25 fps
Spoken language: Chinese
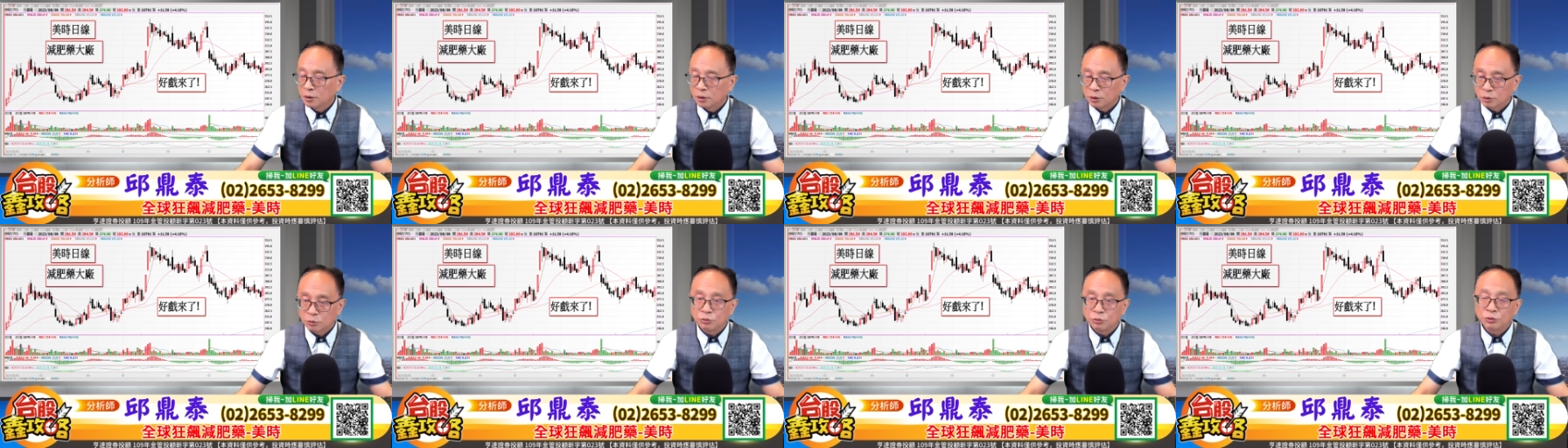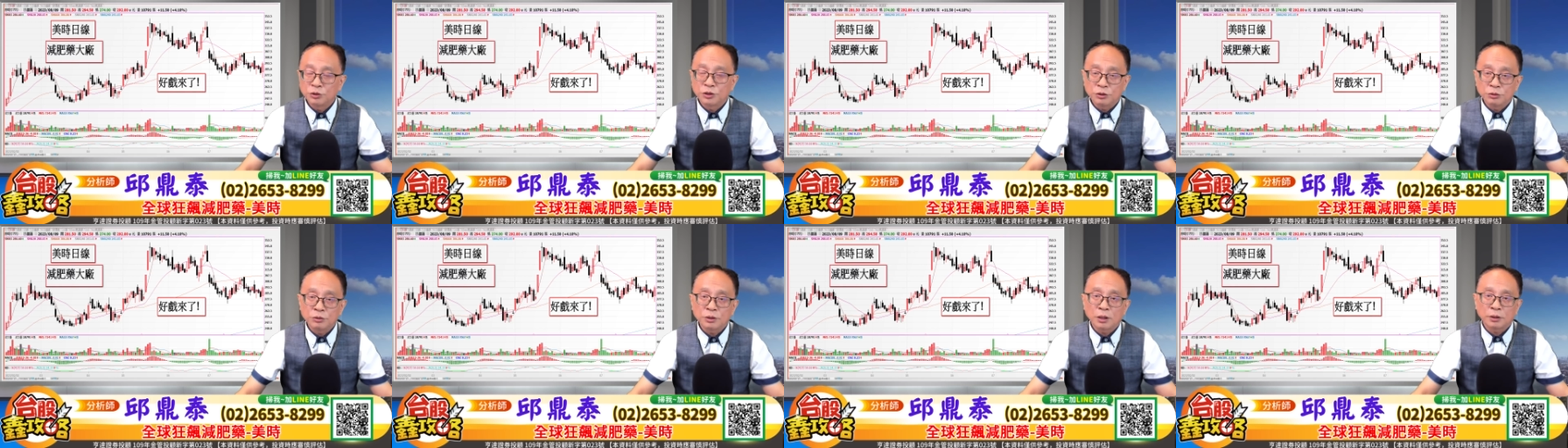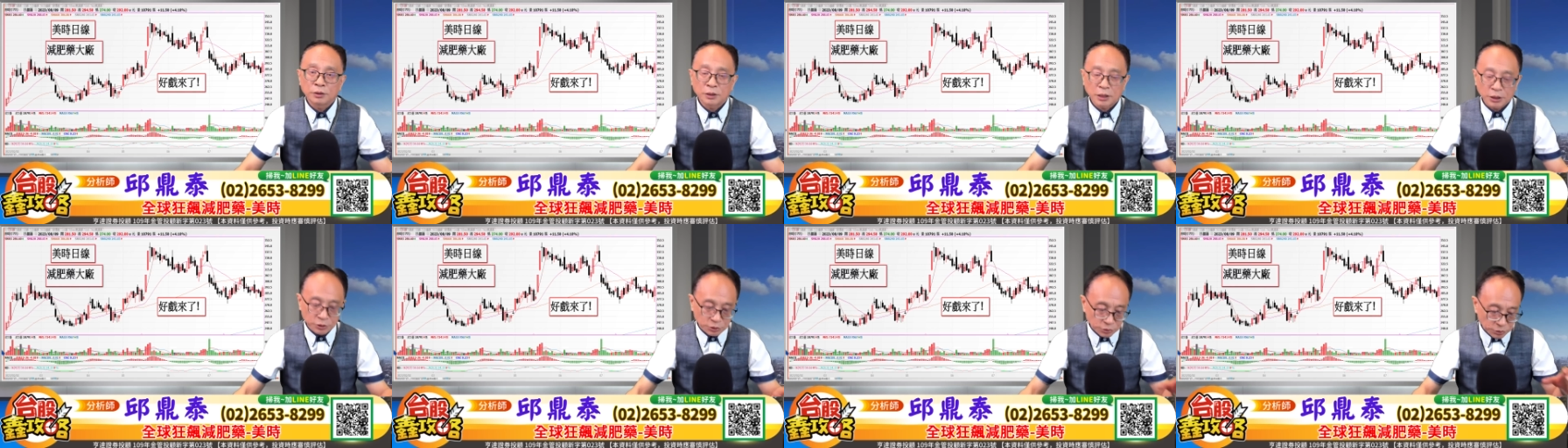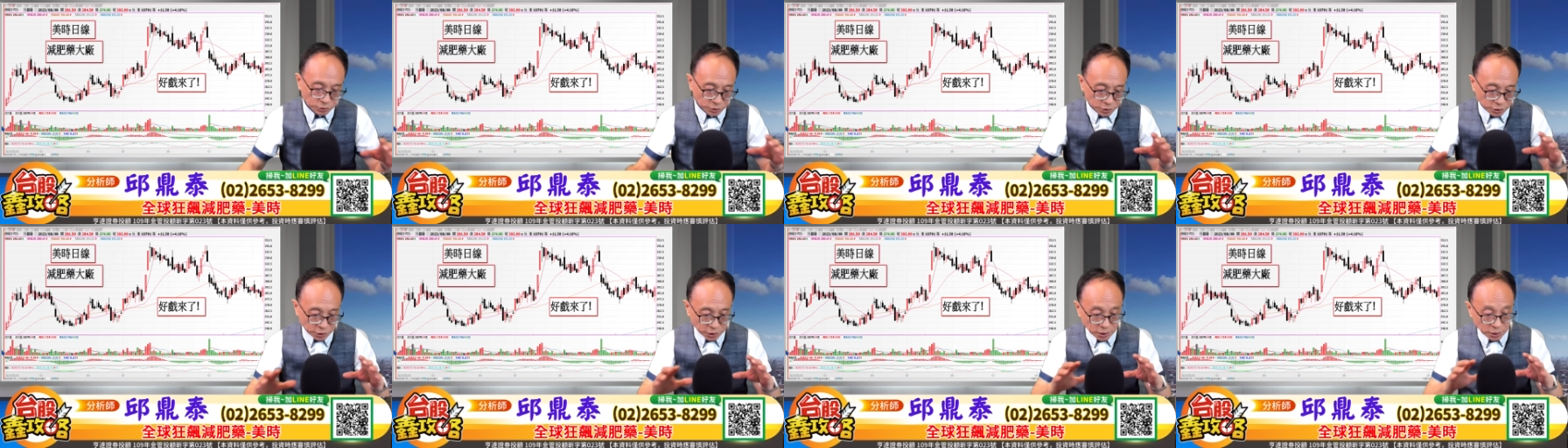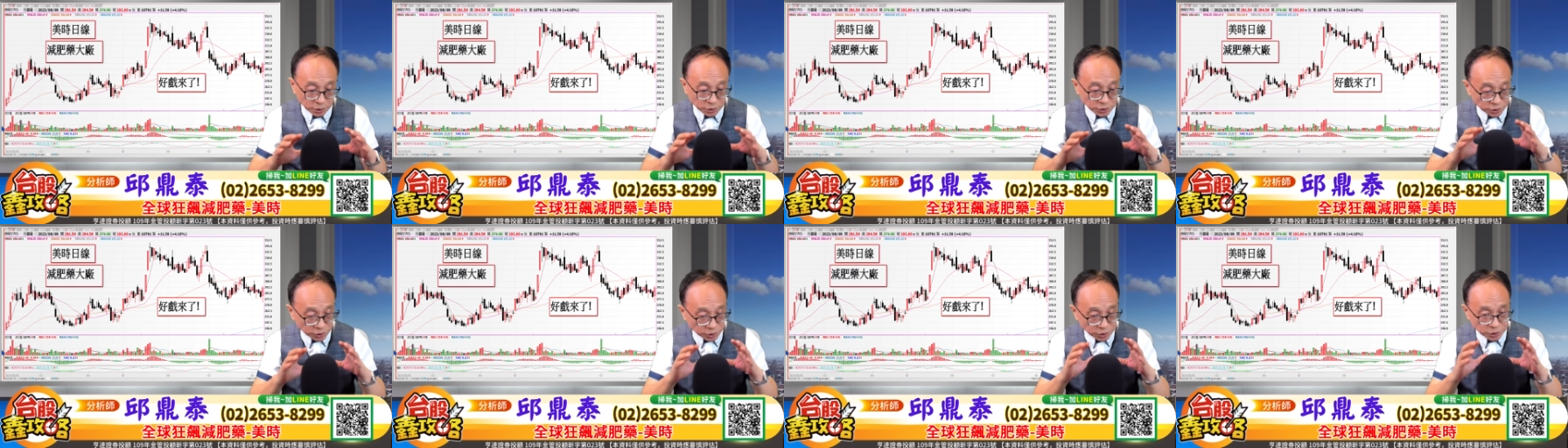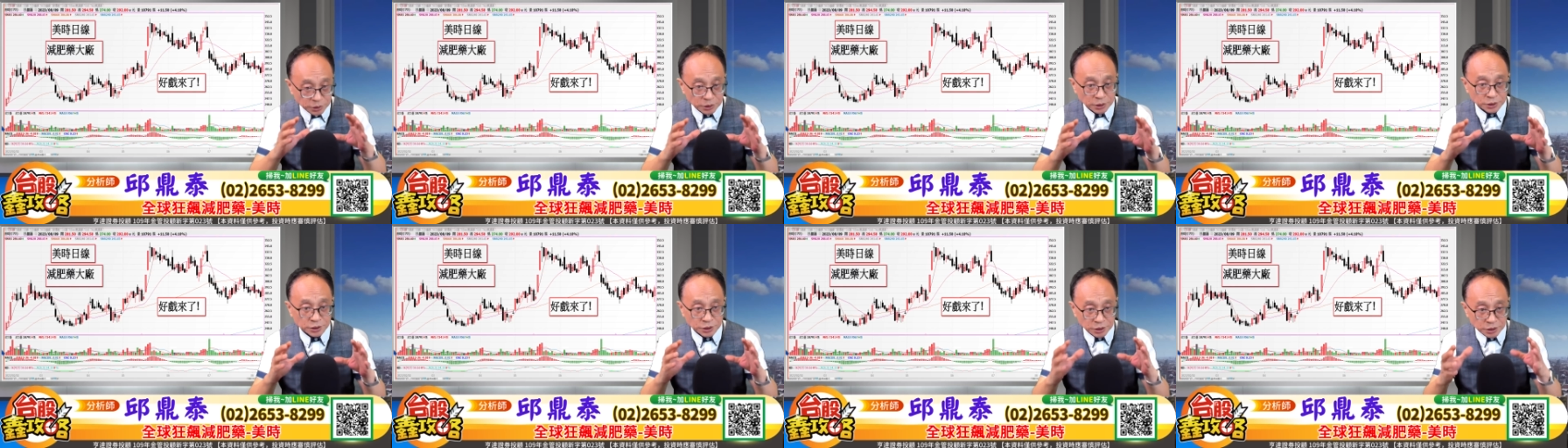股市就要它就是一个资
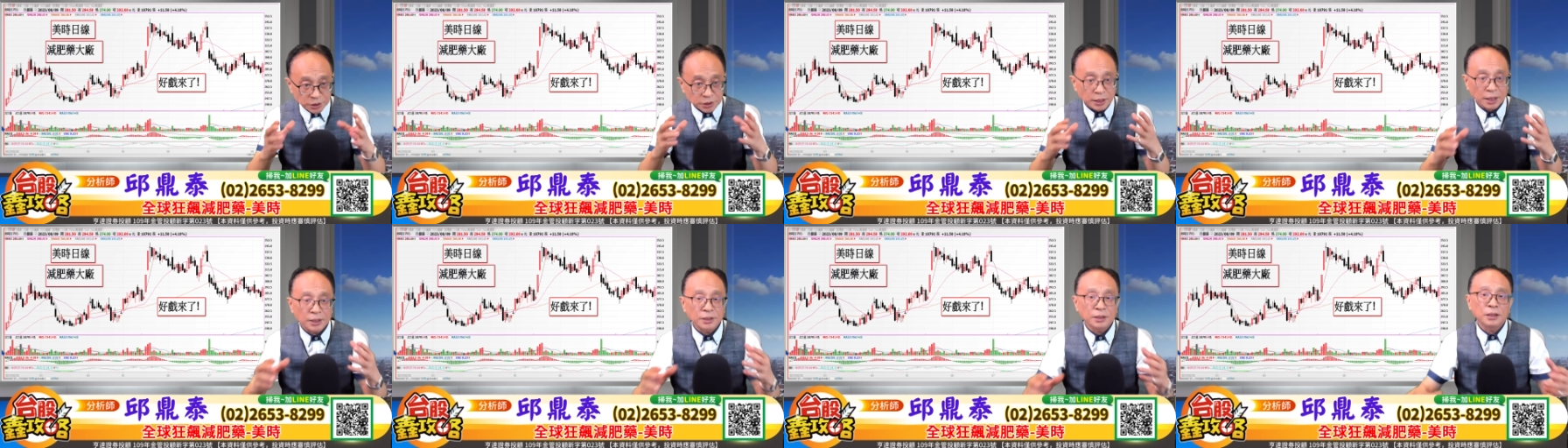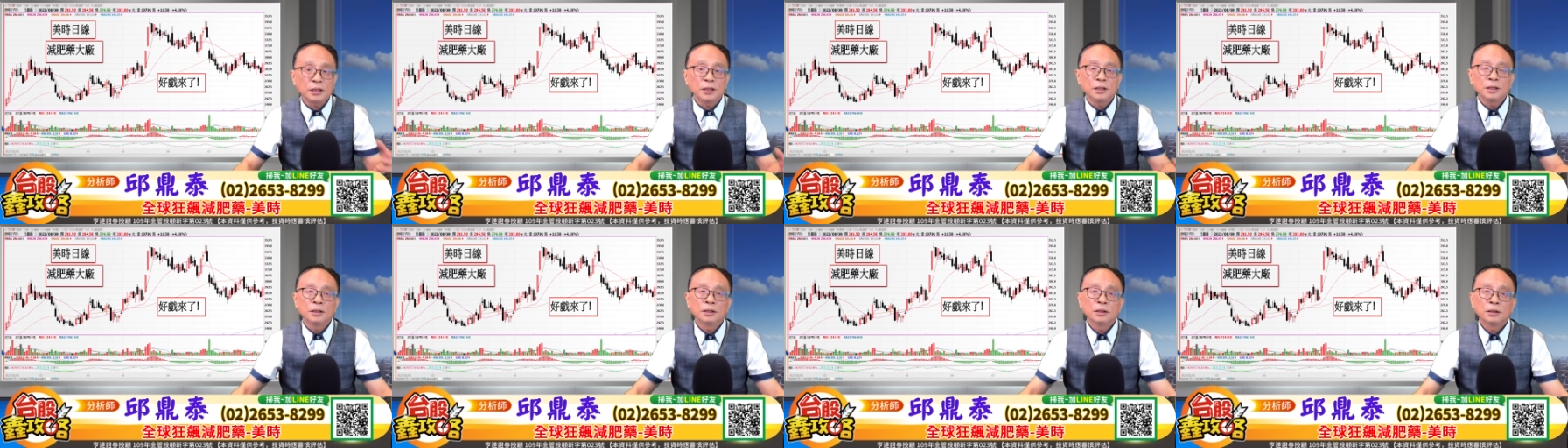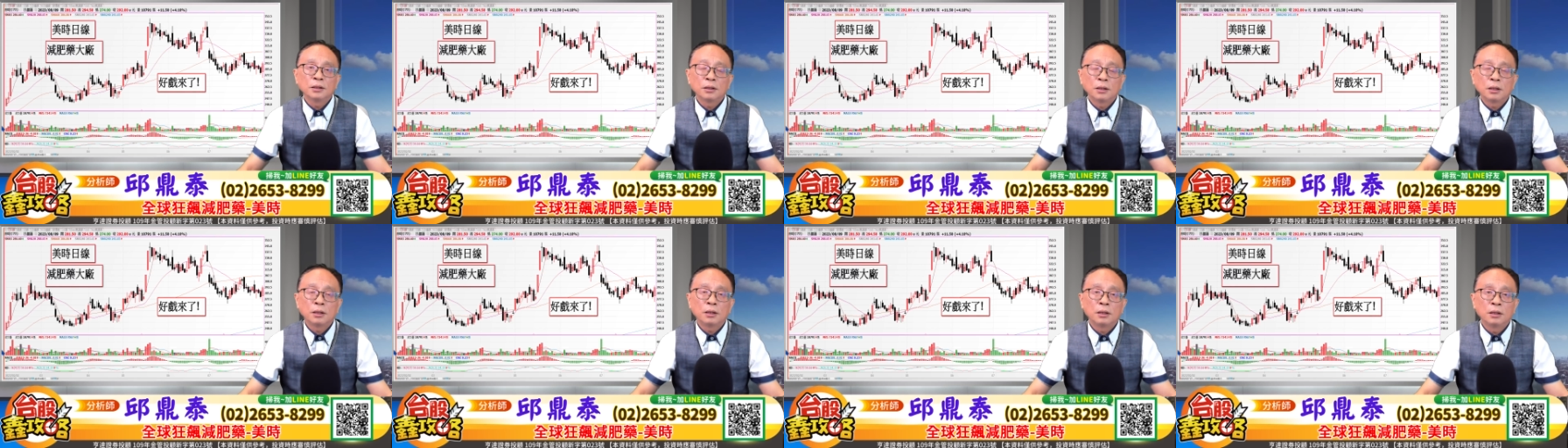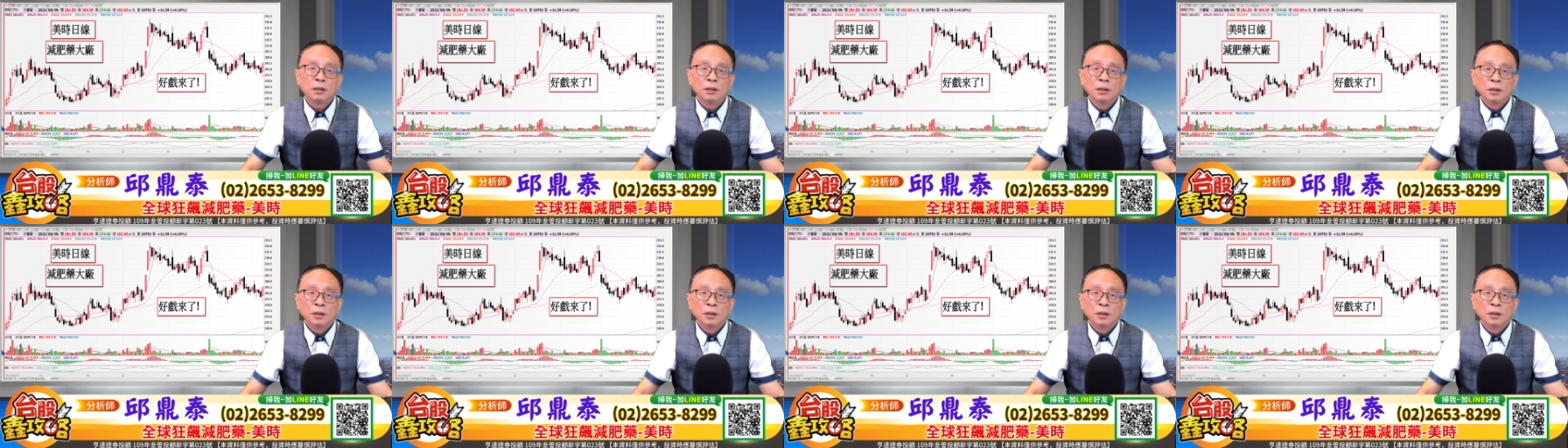金的集散地哦。